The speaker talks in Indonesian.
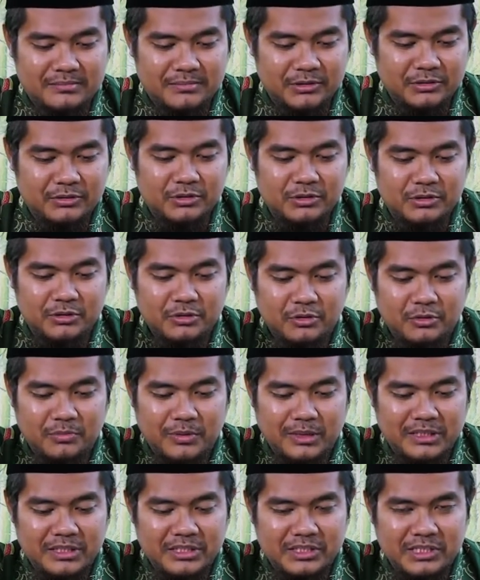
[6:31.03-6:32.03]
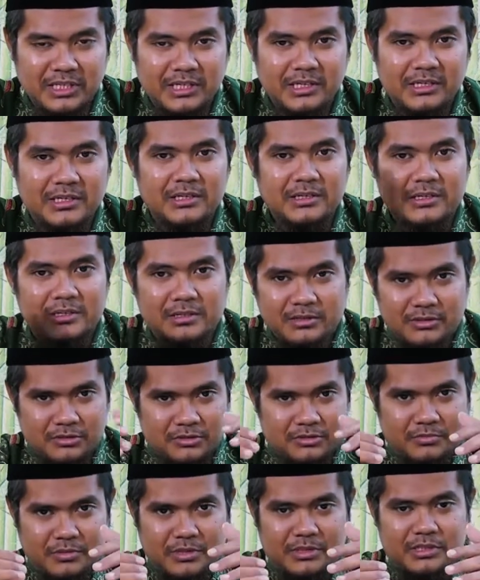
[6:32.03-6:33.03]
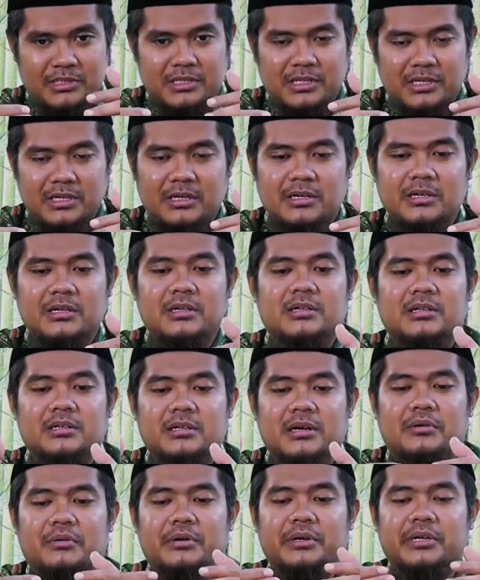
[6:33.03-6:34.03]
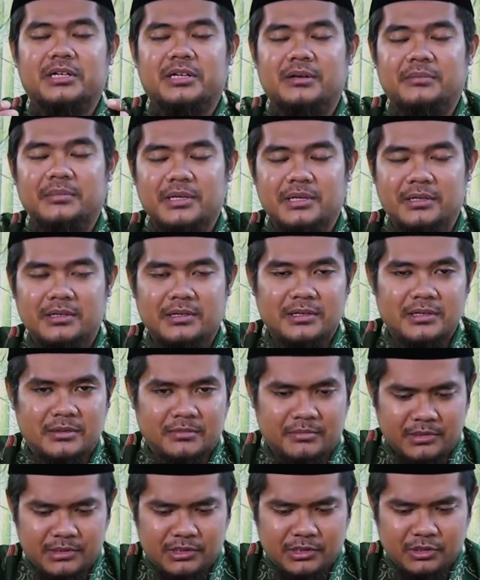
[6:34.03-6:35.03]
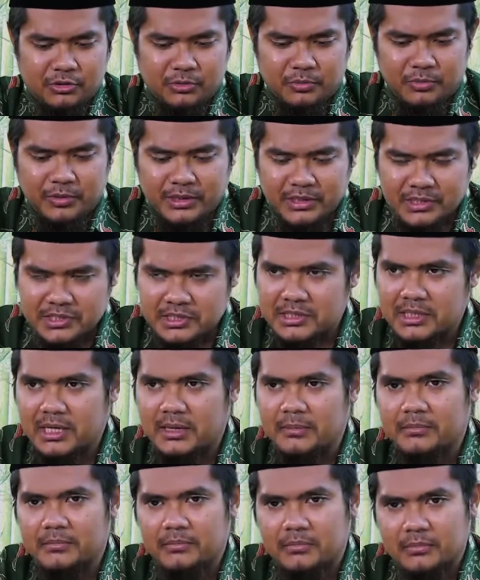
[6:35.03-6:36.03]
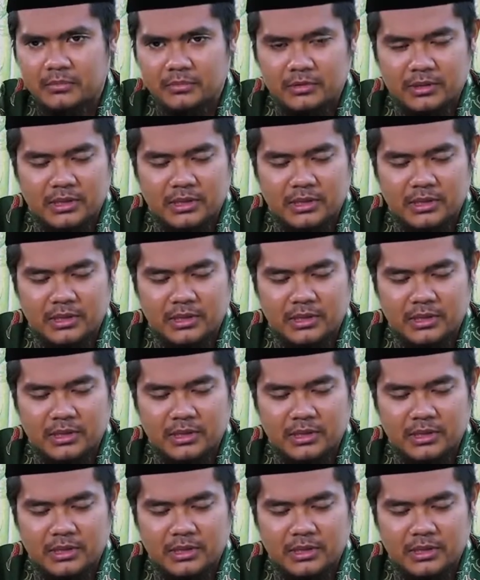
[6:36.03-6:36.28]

Maksud seluruh umat di sini umatnya dakwah Nabi mencakup umat Islam,